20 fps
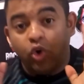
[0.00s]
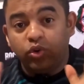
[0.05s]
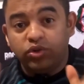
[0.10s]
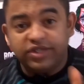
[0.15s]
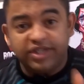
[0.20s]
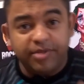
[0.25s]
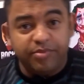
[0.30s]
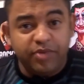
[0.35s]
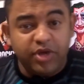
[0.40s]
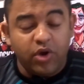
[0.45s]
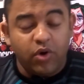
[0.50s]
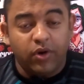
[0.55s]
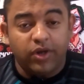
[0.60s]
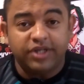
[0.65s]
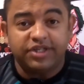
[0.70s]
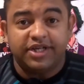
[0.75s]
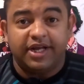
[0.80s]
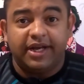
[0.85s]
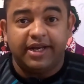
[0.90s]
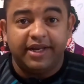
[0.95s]
O
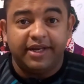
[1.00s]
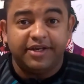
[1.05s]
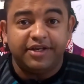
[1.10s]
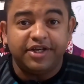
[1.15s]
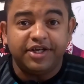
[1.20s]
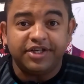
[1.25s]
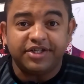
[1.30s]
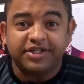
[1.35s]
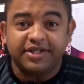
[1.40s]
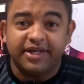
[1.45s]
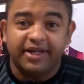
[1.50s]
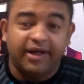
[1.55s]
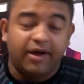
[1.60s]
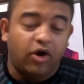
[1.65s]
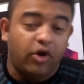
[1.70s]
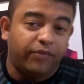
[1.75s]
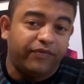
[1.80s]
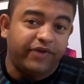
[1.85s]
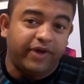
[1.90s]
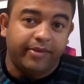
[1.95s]
simbionte alienígena,
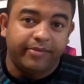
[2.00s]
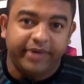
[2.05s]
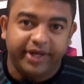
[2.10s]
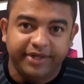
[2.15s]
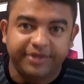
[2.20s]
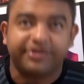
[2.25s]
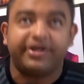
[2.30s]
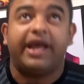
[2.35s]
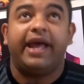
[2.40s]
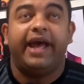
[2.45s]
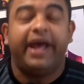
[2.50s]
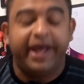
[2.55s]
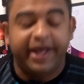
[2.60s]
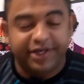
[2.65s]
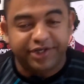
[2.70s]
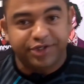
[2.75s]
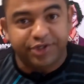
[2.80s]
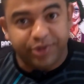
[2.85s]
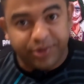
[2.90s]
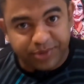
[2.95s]
obviamente, é
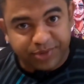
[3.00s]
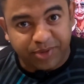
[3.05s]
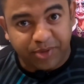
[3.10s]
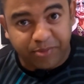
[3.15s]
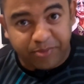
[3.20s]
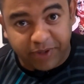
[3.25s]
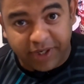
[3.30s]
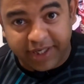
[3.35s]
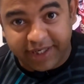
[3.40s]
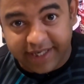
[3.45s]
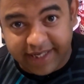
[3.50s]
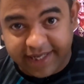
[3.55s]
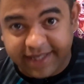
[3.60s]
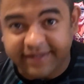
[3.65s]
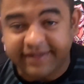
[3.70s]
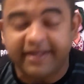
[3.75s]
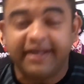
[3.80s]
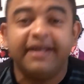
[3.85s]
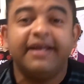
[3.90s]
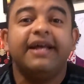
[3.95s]
de outro
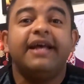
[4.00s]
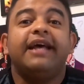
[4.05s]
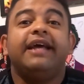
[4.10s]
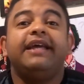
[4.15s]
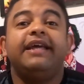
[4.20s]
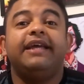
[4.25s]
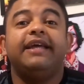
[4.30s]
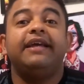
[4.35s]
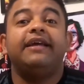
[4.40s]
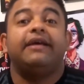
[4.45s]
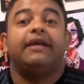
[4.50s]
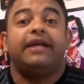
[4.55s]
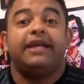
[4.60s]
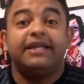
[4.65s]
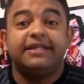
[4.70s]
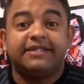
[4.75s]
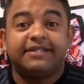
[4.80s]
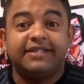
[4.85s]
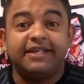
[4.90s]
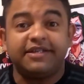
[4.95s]
planeta e
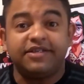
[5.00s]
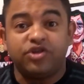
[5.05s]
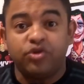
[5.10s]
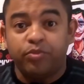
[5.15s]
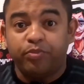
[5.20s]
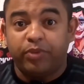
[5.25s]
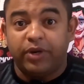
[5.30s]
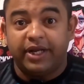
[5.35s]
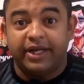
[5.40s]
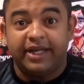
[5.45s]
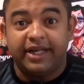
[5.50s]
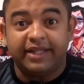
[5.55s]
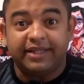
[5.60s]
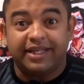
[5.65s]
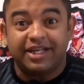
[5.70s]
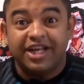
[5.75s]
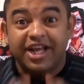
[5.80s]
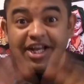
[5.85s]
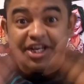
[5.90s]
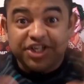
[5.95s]
existe existe um
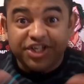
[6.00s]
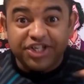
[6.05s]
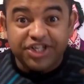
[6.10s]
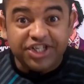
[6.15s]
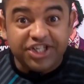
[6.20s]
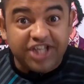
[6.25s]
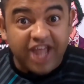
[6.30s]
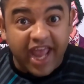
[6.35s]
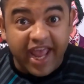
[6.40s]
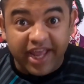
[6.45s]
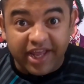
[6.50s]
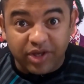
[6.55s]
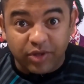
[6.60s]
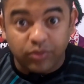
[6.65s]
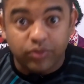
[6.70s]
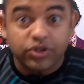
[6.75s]
planeta cheio,